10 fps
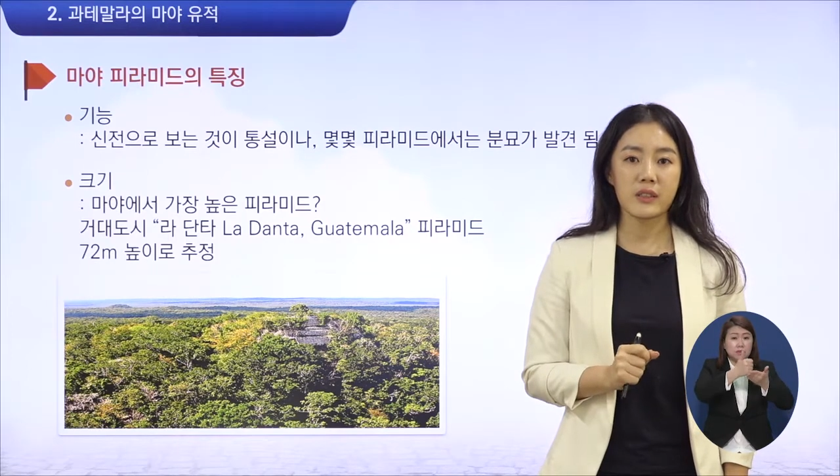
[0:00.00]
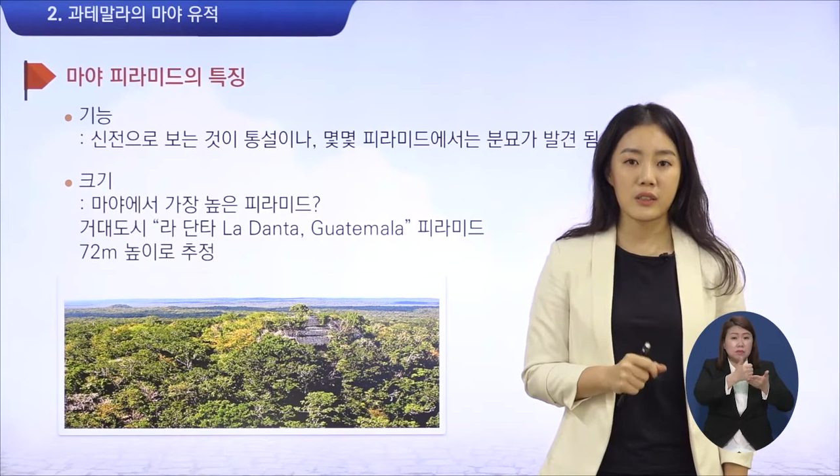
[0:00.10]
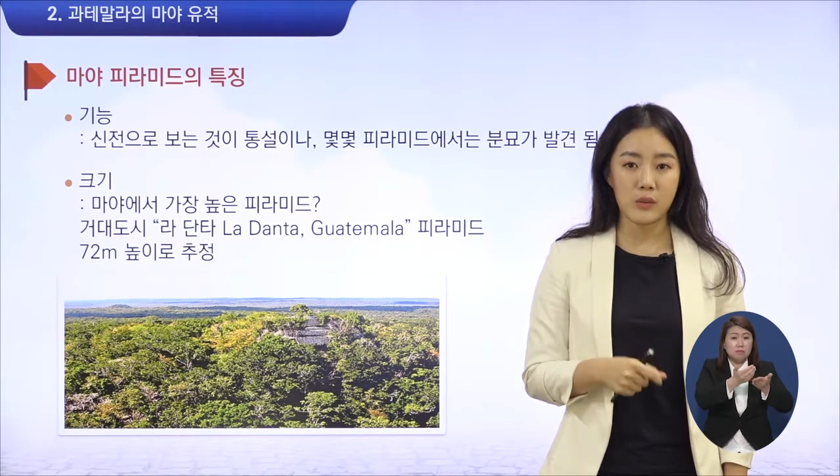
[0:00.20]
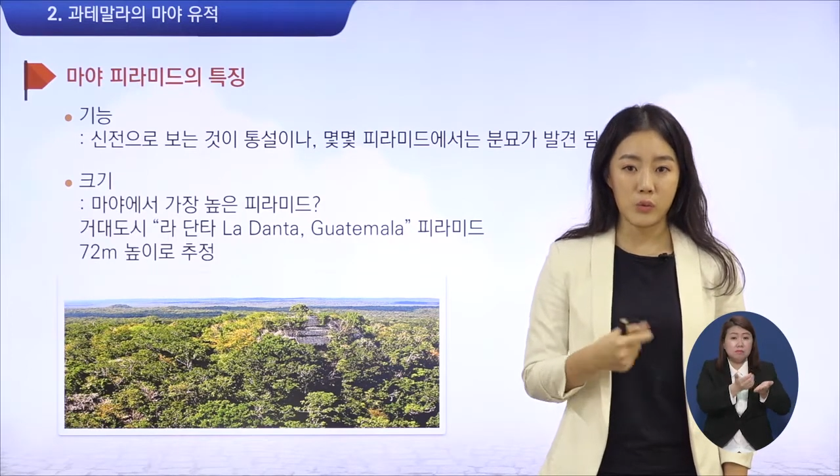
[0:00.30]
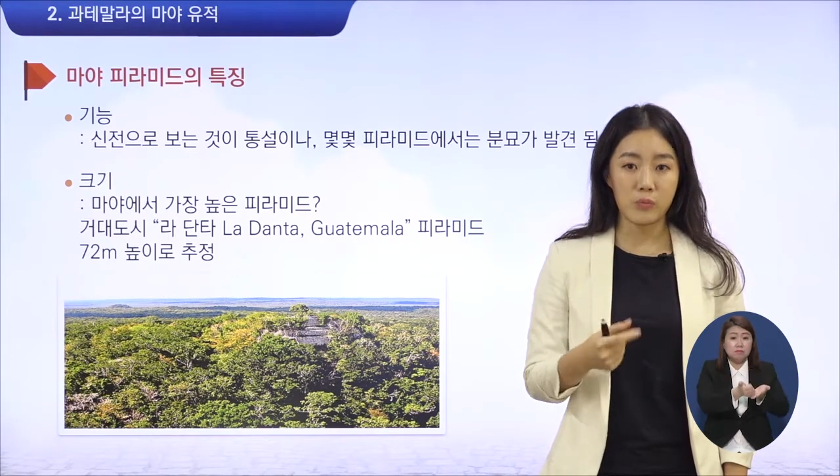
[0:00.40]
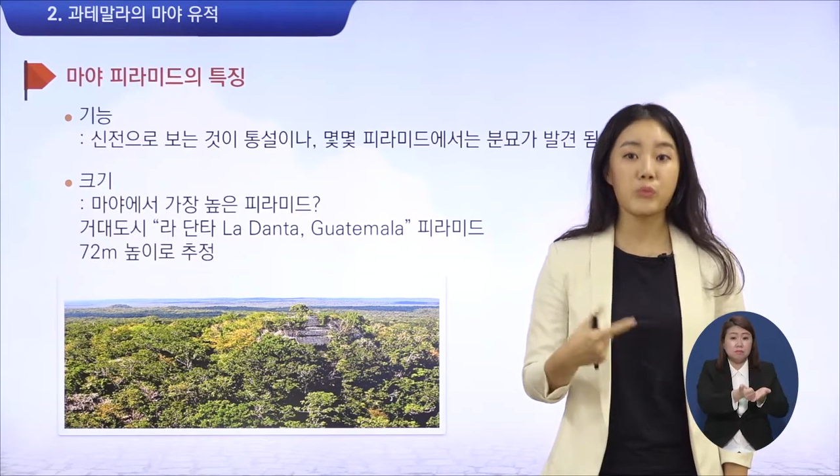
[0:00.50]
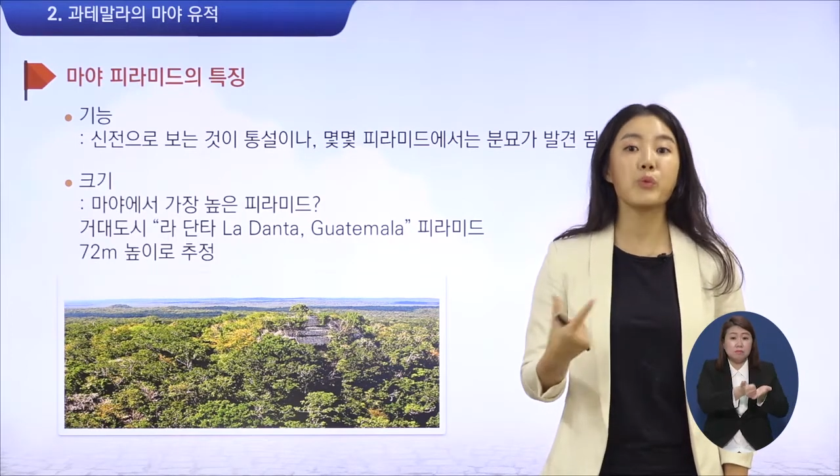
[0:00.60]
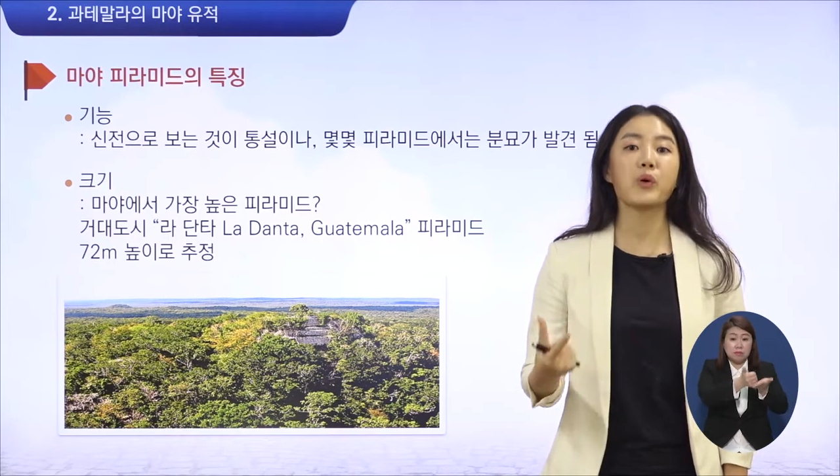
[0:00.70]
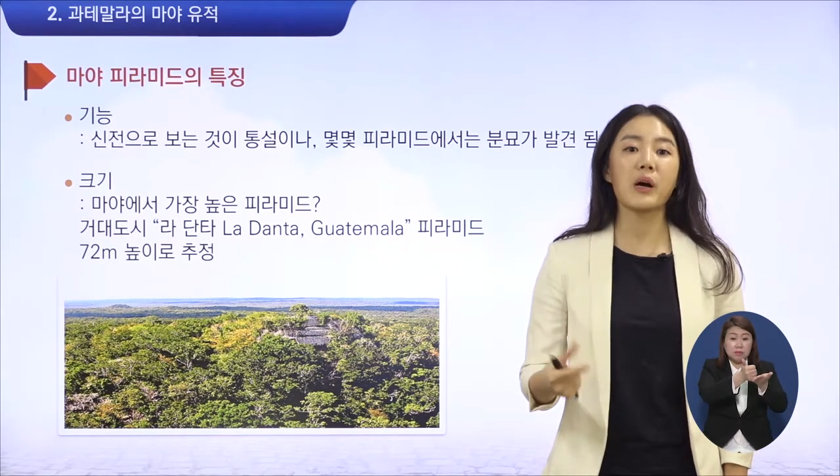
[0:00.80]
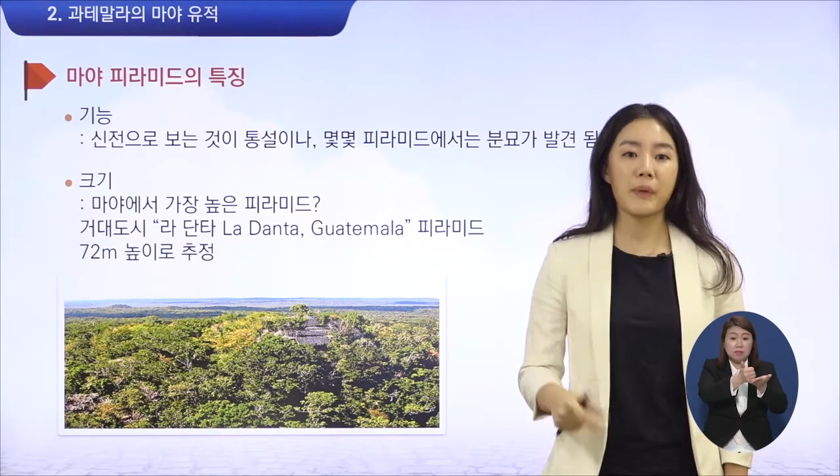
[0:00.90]
그
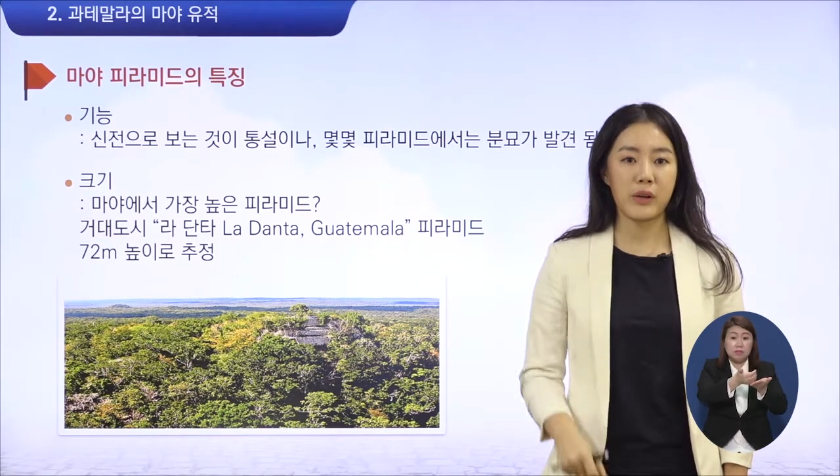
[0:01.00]
분묘가